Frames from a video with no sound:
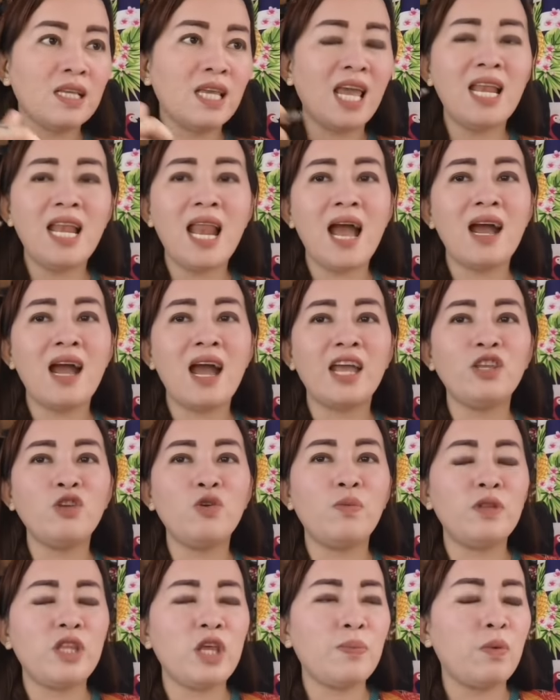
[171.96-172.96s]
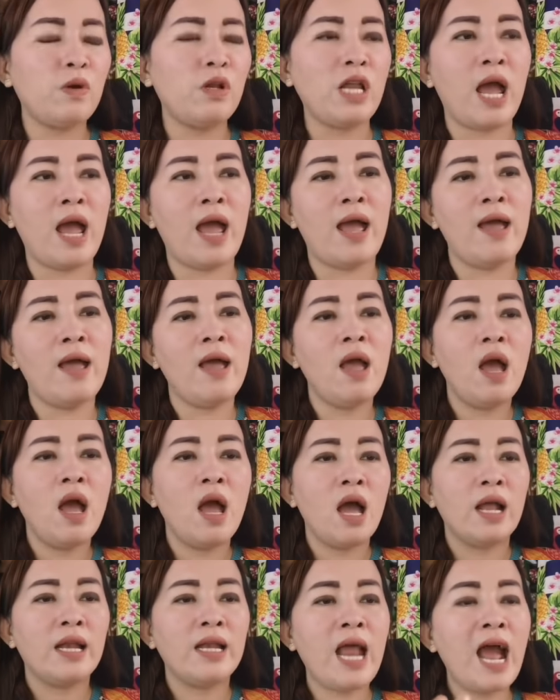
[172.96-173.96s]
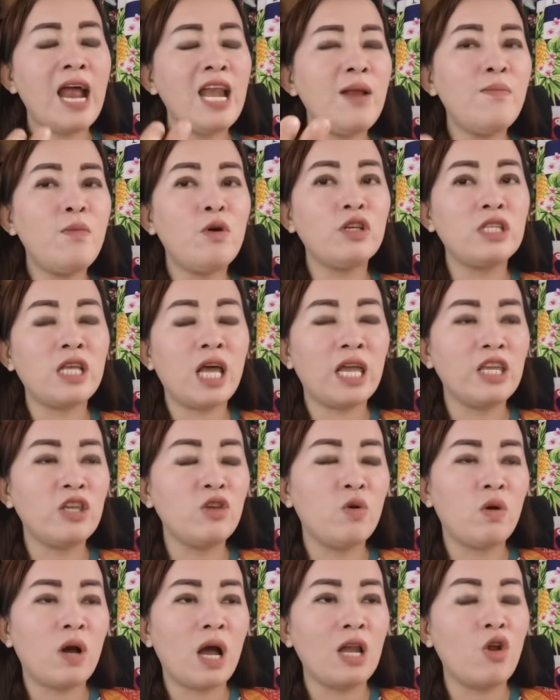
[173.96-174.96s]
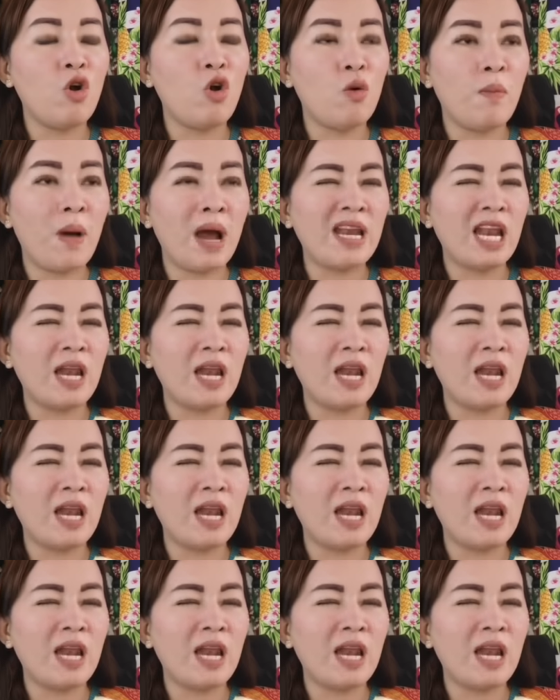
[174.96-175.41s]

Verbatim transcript: kailangan yung tipo na na alam mo sa inyong kalooban,